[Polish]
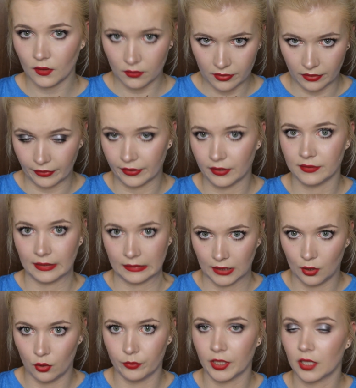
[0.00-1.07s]
Sorry,
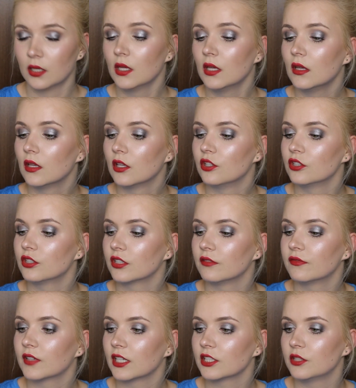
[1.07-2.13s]
zatkało mnie że
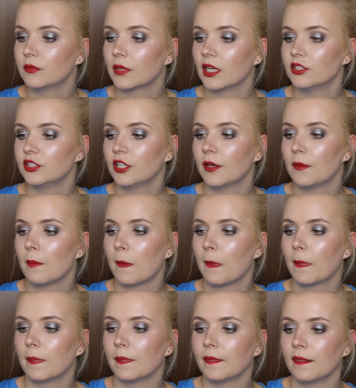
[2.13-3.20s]
w każdym razie
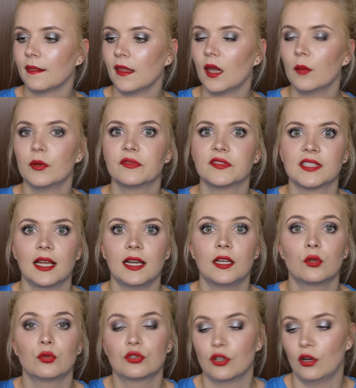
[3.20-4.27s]
mm, nie był wcale
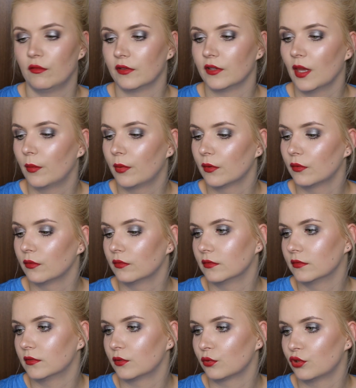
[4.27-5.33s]
różowy, nie był
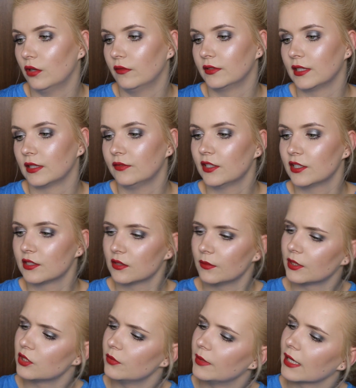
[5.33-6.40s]
y, różowy na twarzy.
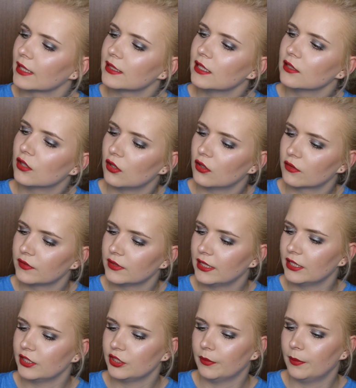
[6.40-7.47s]
Zobaczymy jak ten kolor
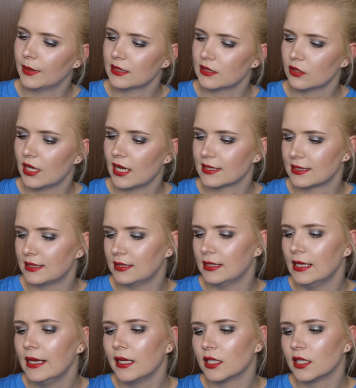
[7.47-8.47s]
wydaje się bardzo jasny.